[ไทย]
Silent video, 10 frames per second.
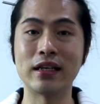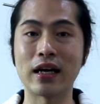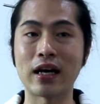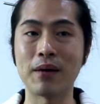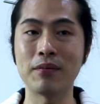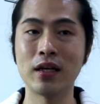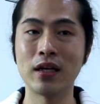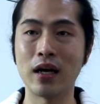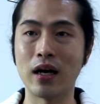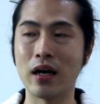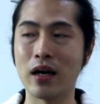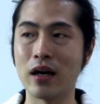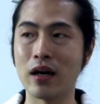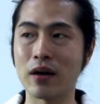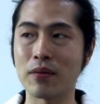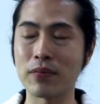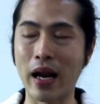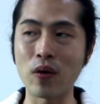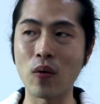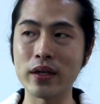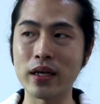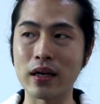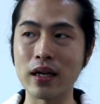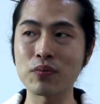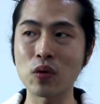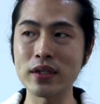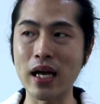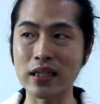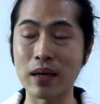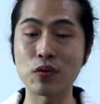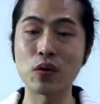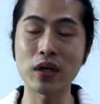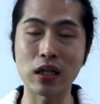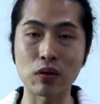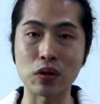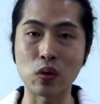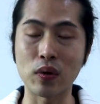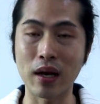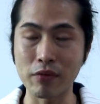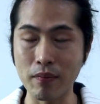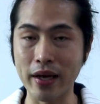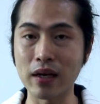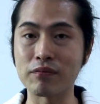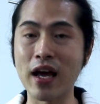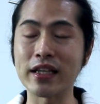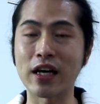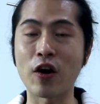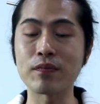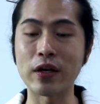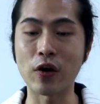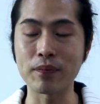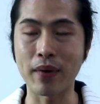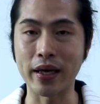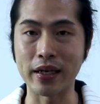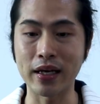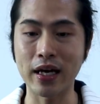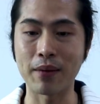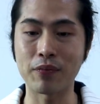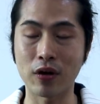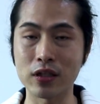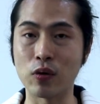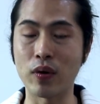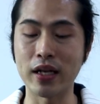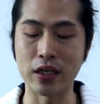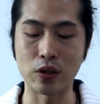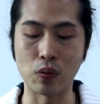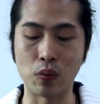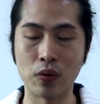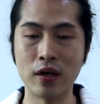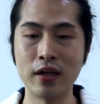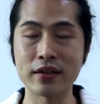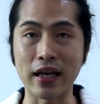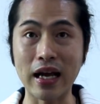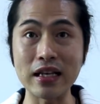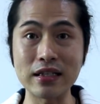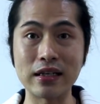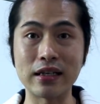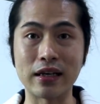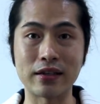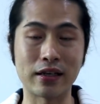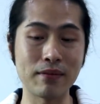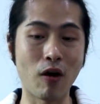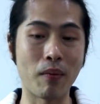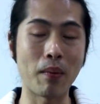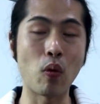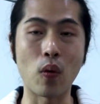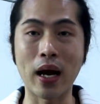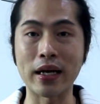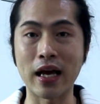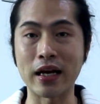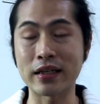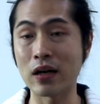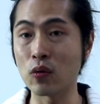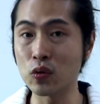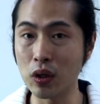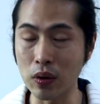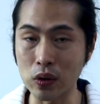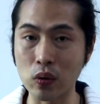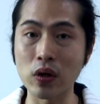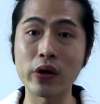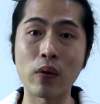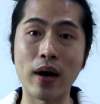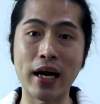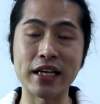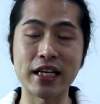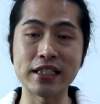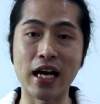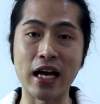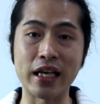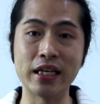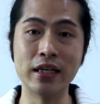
นะครับหลายคนเนี่ยเริ่มต้นอยากทำธุรกิจส่วนตัวทำได้ไหมทำได้ แต่ค่อยเป็นค่อยไปนะครับ ก็ถือว่าเด่นอยู่ แต่การเงินเนี่ยอย่างที่บอกมันผูกการงานการลงทุนส่วนตัวต้องระวังการใช้จ่าย